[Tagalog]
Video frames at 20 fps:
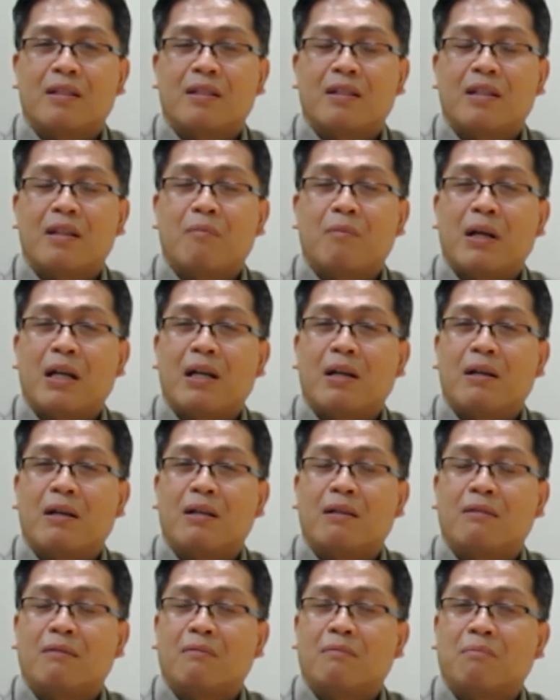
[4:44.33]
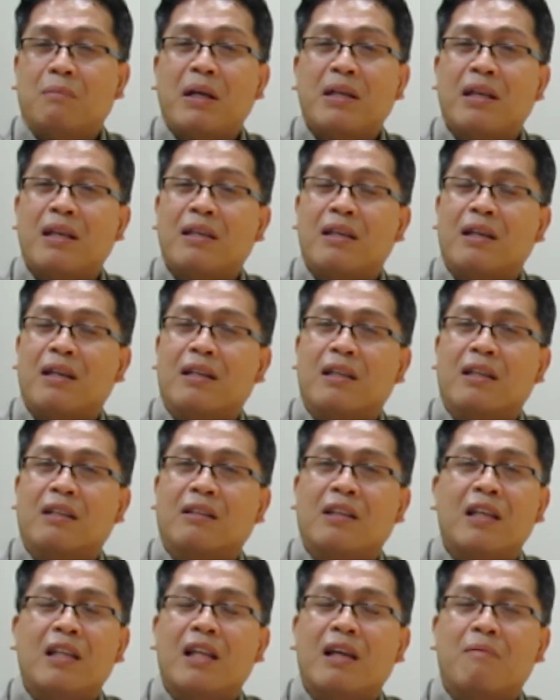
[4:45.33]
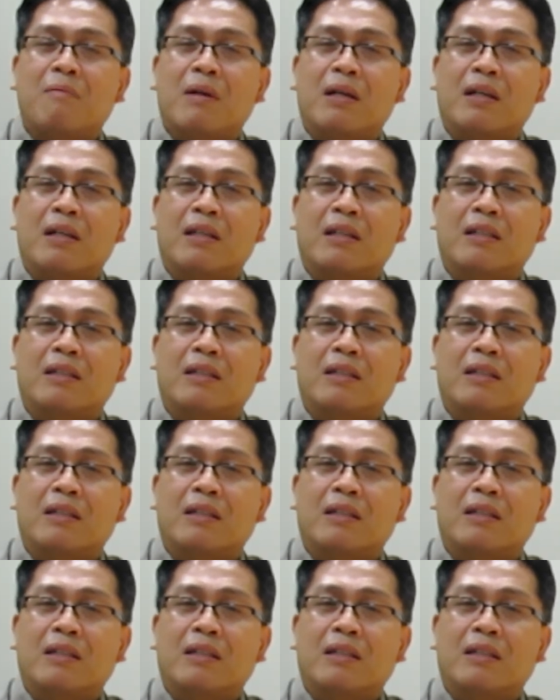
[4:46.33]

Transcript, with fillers: ng mga pangyayaring tila ba